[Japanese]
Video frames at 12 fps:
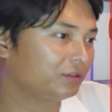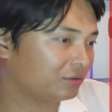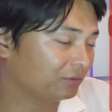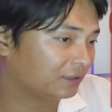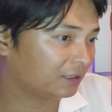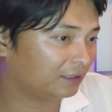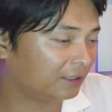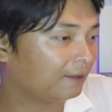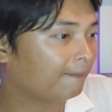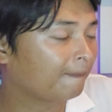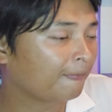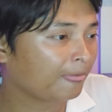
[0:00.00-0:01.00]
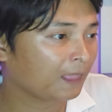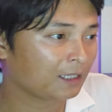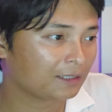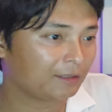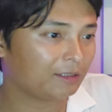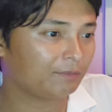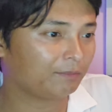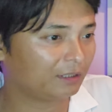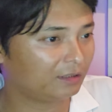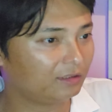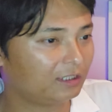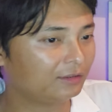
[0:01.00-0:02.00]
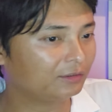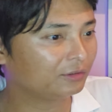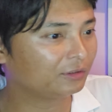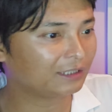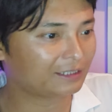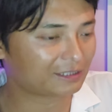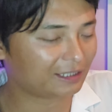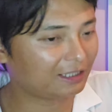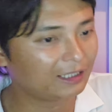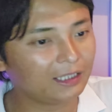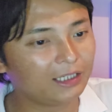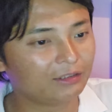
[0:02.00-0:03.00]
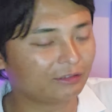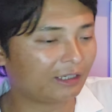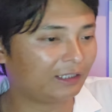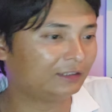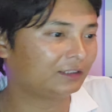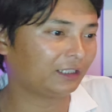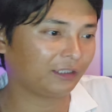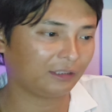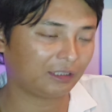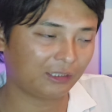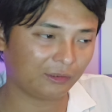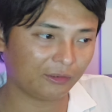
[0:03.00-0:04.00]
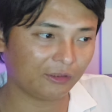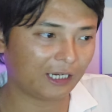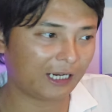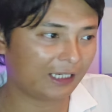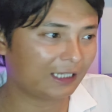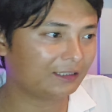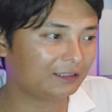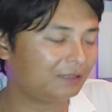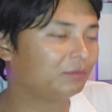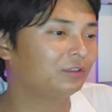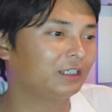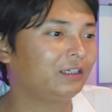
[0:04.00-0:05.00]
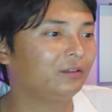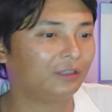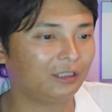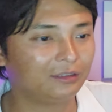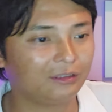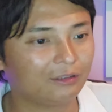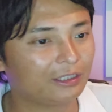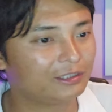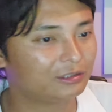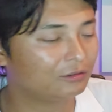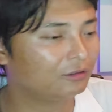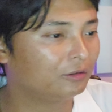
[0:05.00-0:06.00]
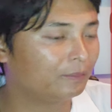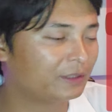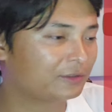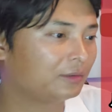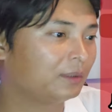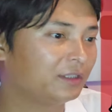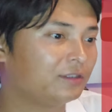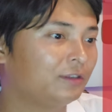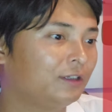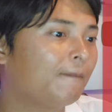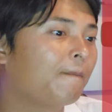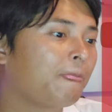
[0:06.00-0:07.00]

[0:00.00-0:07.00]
状態で、アルトコインが下がらなくはなったけど、上がってもないよねっていう感じの、まあ、相場ですよね。